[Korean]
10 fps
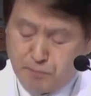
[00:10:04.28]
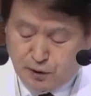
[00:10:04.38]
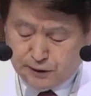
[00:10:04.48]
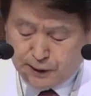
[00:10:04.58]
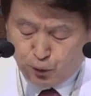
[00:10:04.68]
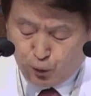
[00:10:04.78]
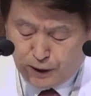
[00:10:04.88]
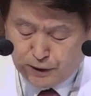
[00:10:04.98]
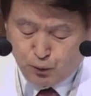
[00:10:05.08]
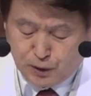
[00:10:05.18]
명의
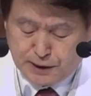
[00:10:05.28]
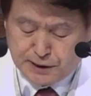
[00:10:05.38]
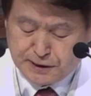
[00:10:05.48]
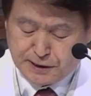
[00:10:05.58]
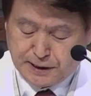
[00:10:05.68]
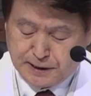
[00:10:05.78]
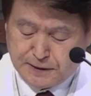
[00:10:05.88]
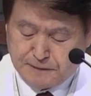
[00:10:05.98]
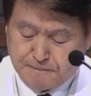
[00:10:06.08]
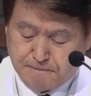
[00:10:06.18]
요한을 원하시는
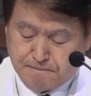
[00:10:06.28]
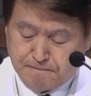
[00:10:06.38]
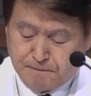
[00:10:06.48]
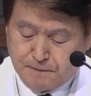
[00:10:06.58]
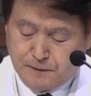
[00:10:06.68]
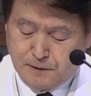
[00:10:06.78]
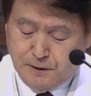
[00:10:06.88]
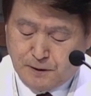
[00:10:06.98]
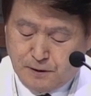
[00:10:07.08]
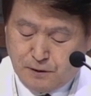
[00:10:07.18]
게아니에
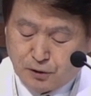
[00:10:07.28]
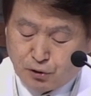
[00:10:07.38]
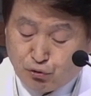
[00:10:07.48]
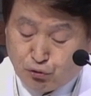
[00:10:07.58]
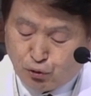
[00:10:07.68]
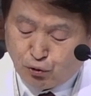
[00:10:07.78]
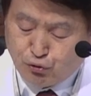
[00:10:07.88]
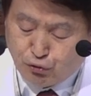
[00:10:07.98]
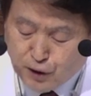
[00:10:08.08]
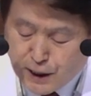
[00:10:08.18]
어느 누구도
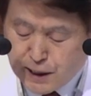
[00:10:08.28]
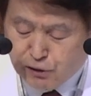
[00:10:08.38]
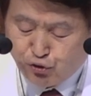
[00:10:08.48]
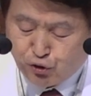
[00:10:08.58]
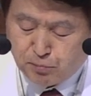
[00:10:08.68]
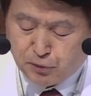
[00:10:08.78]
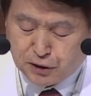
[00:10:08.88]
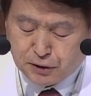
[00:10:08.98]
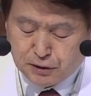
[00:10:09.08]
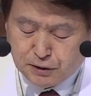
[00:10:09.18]
흉내낼 수
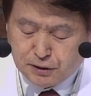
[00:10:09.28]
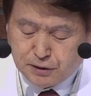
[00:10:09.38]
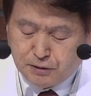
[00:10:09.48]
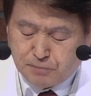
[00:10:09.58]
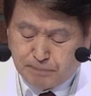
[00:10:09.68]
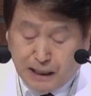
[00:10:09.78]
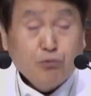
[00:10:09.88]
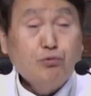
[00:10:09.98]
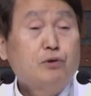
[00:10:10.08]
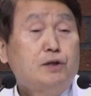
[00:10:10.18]
없는
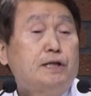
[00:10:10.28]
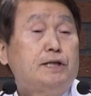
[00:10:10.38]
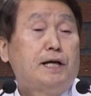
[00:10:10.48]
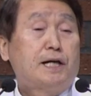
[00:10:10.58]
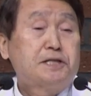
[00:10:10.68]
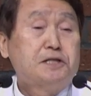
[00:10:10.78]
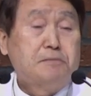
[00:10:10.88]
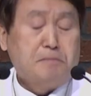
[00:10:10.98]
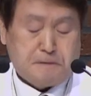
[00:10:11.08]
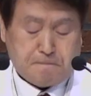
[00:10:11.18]
바울을 기대하신 겁니다.